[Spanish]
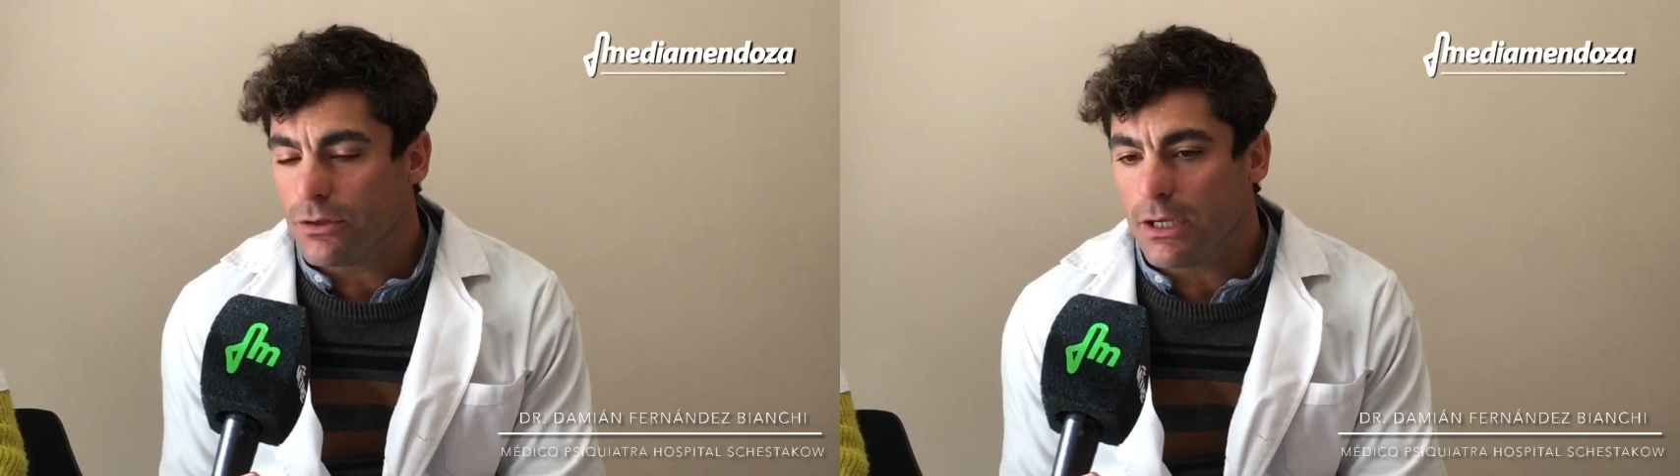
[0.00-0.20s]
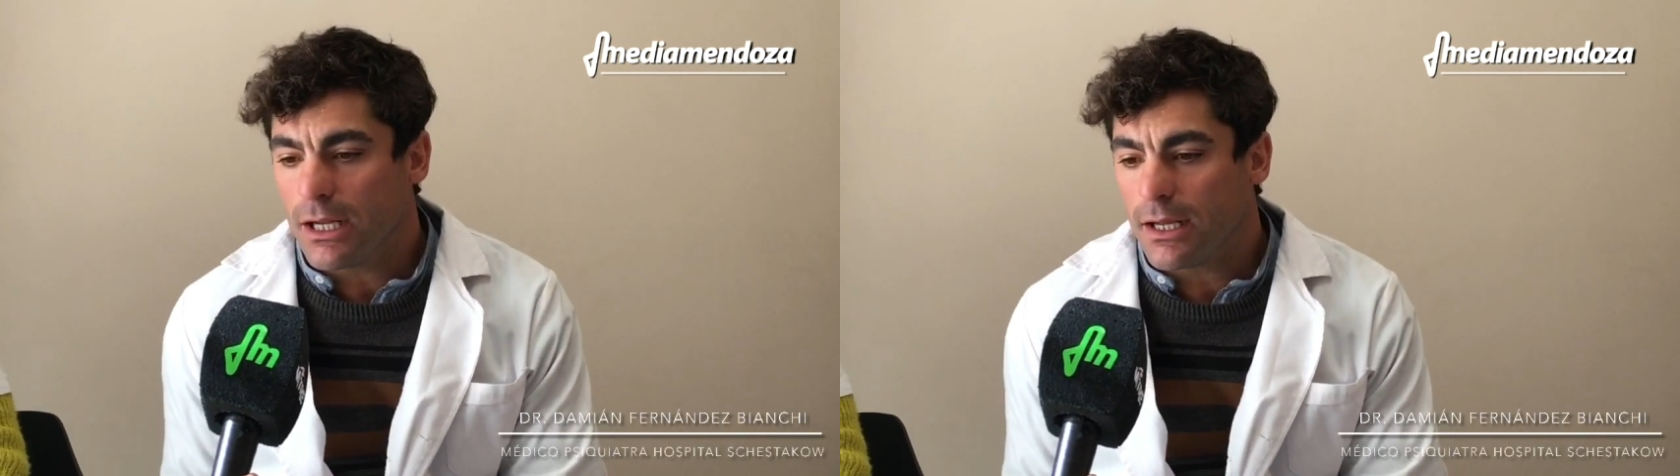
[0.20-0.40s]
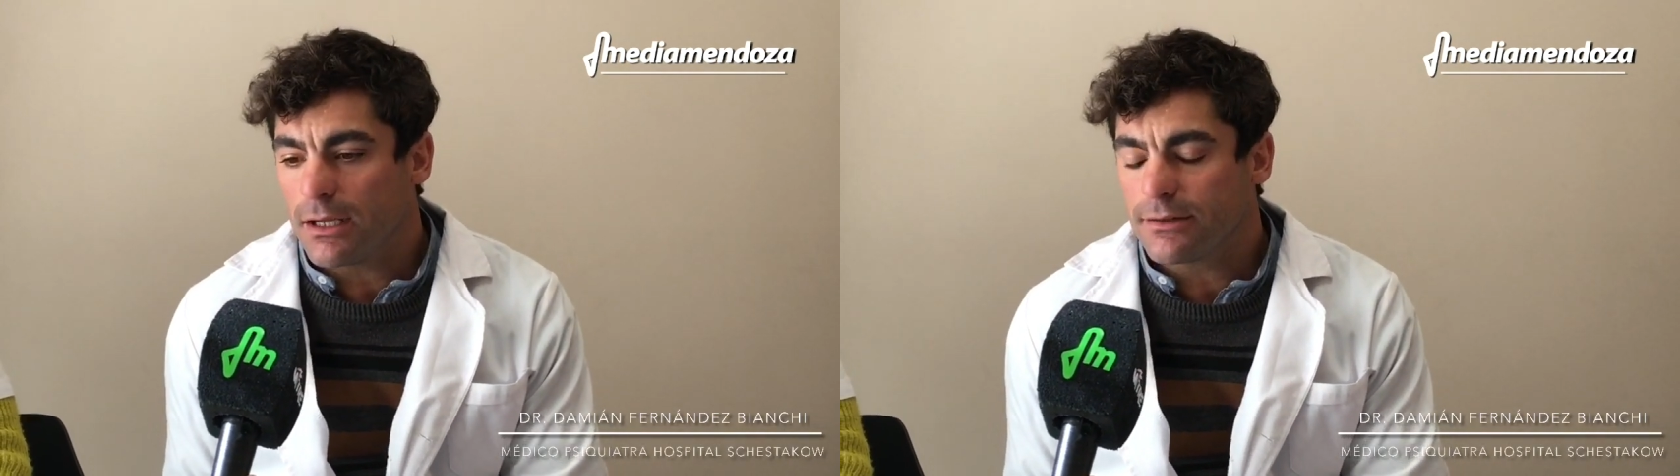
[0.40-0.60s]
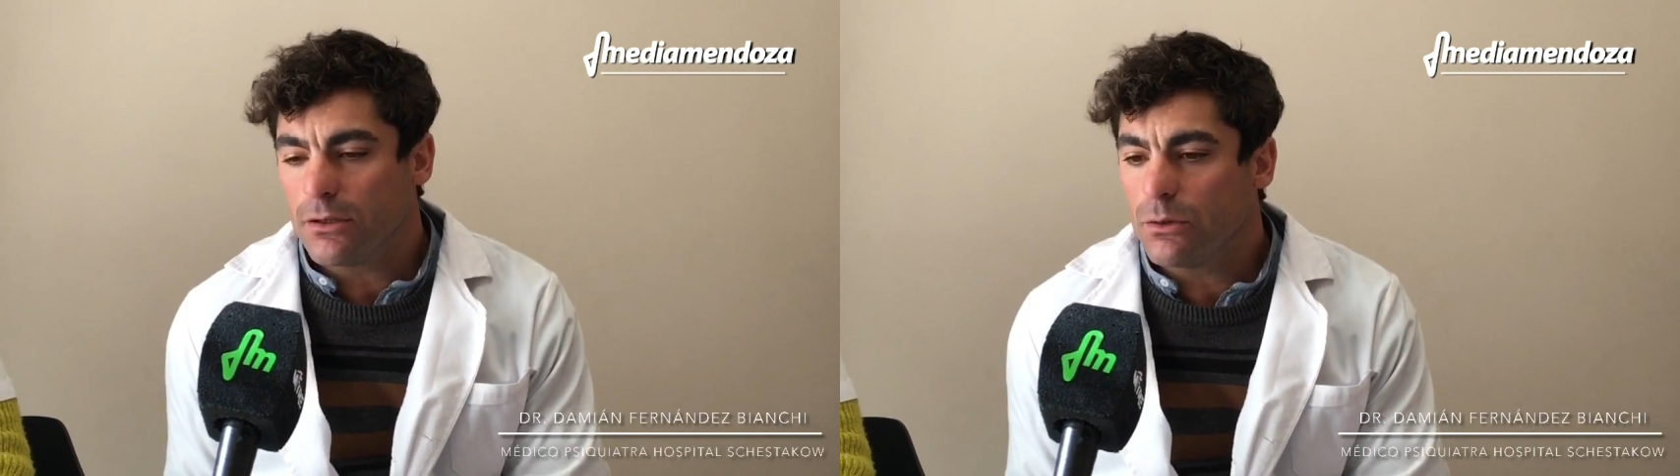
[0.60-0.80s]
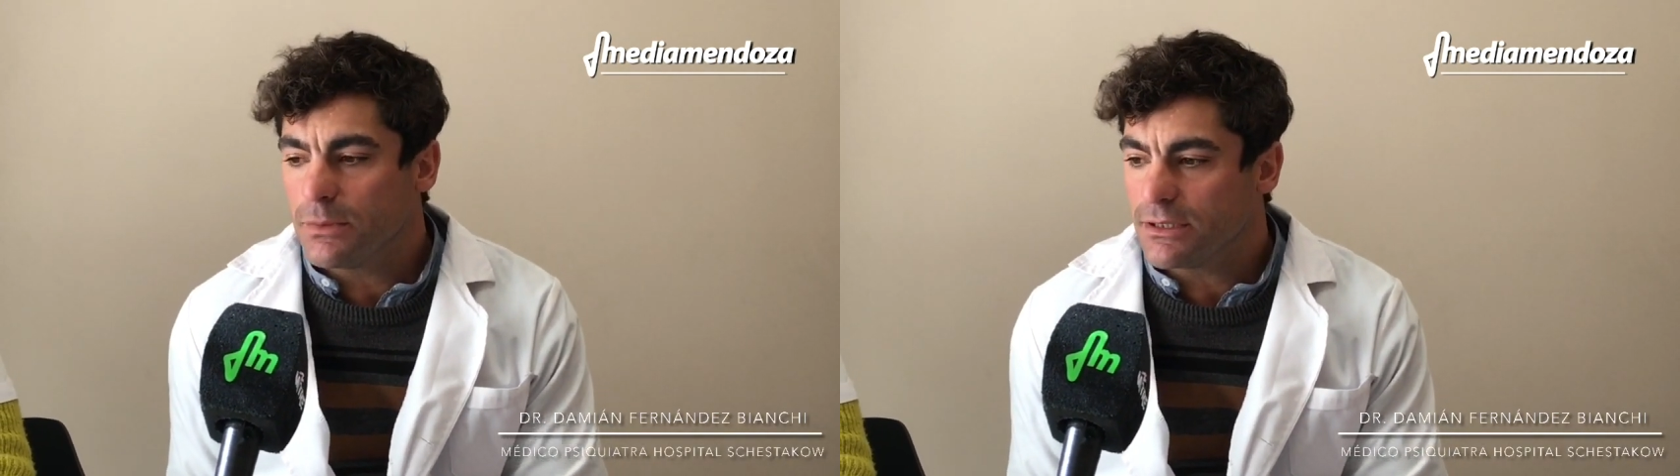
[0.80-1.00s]
la
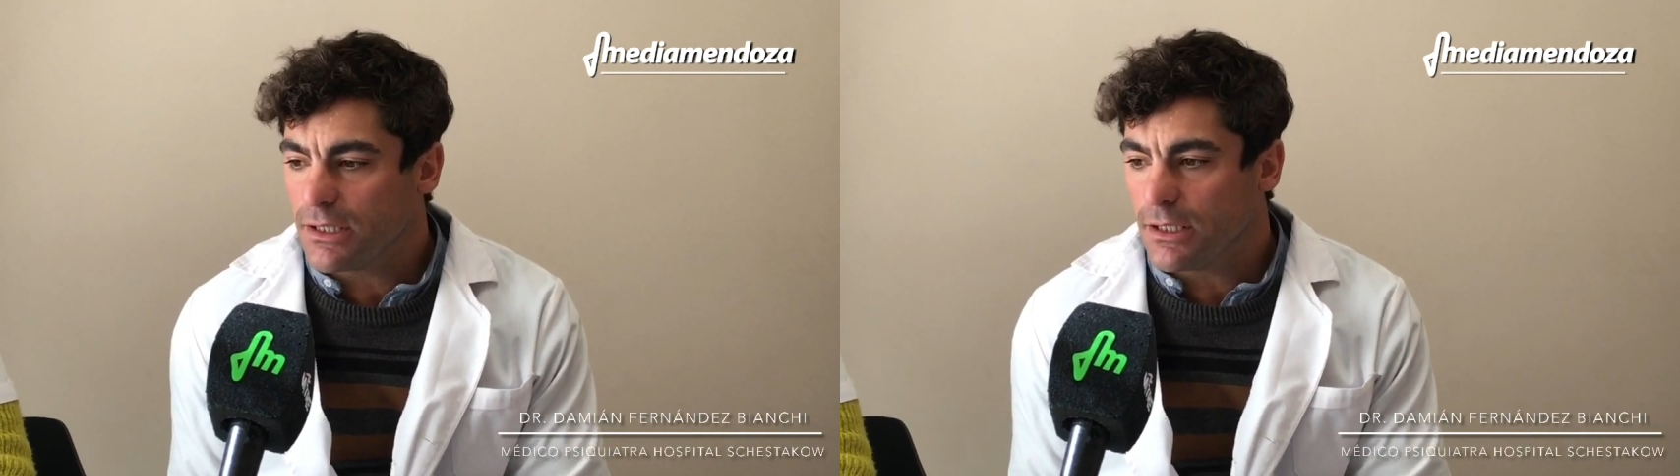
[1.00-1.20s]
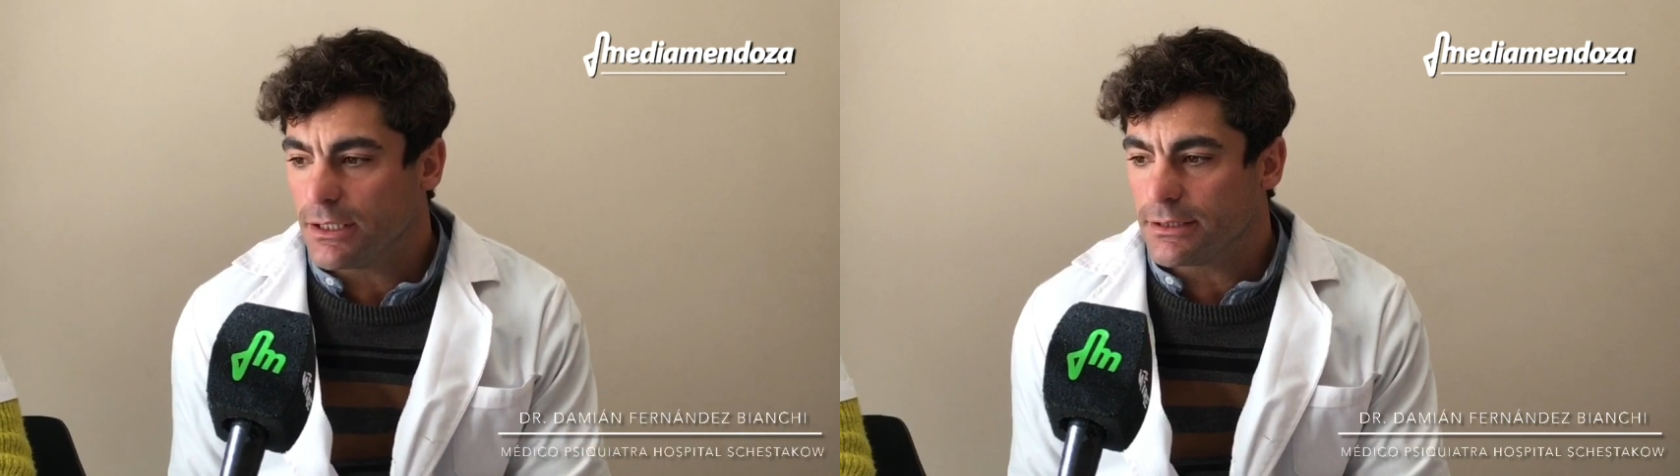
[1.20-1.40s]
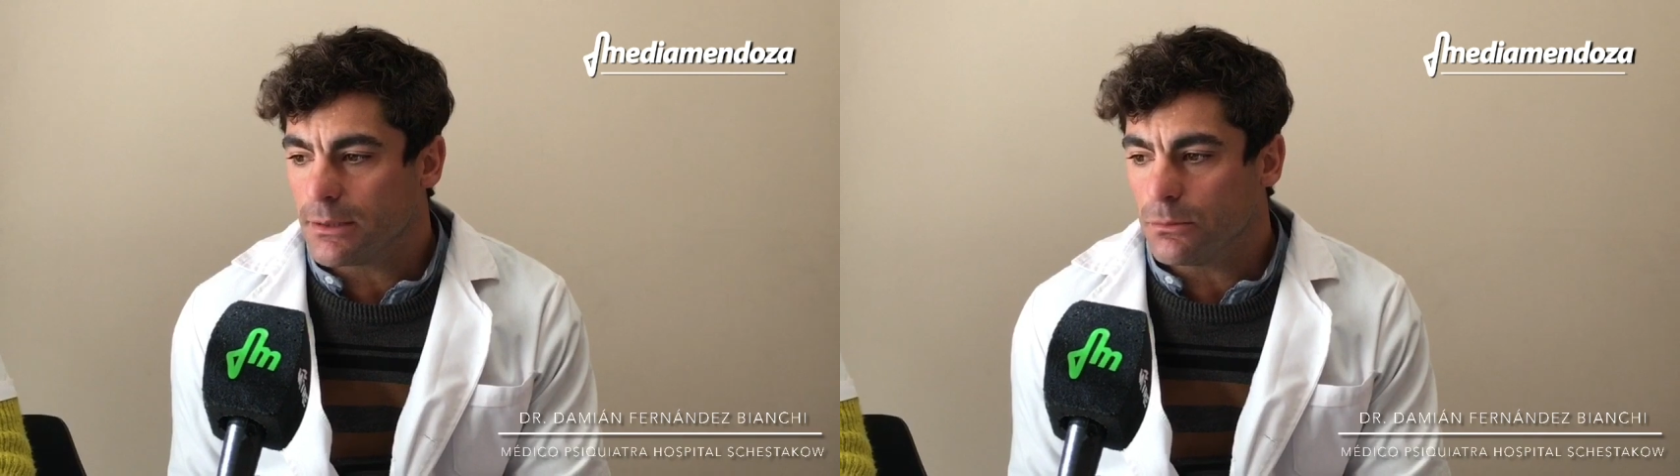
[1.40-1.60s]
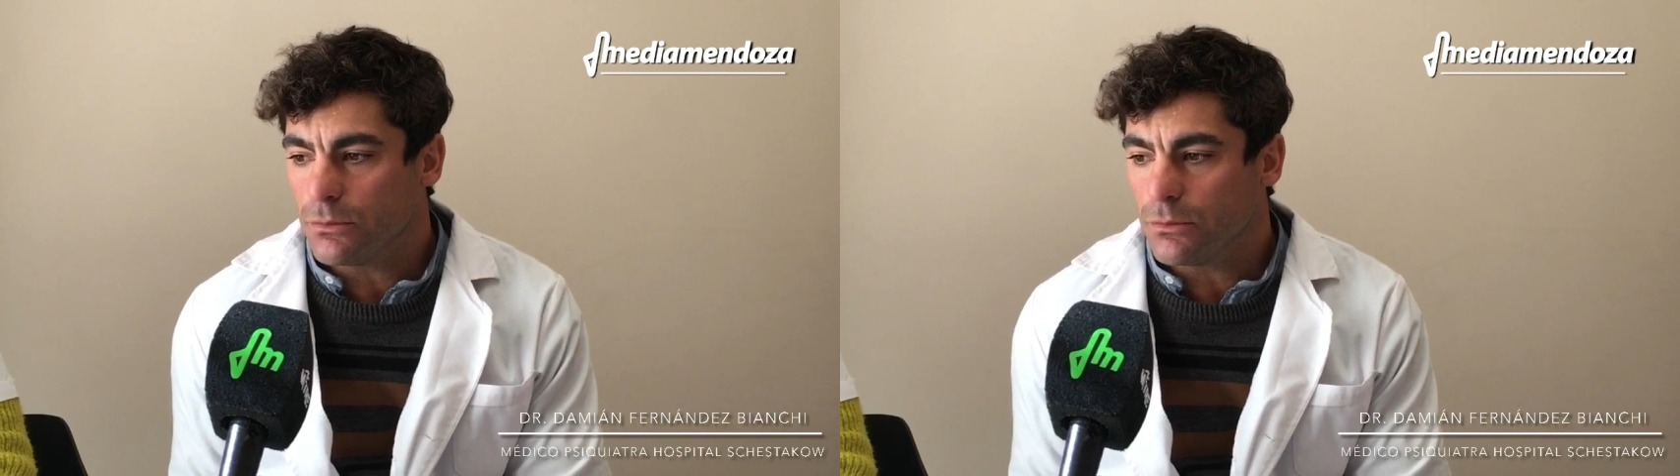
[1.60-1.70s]
salud mental está,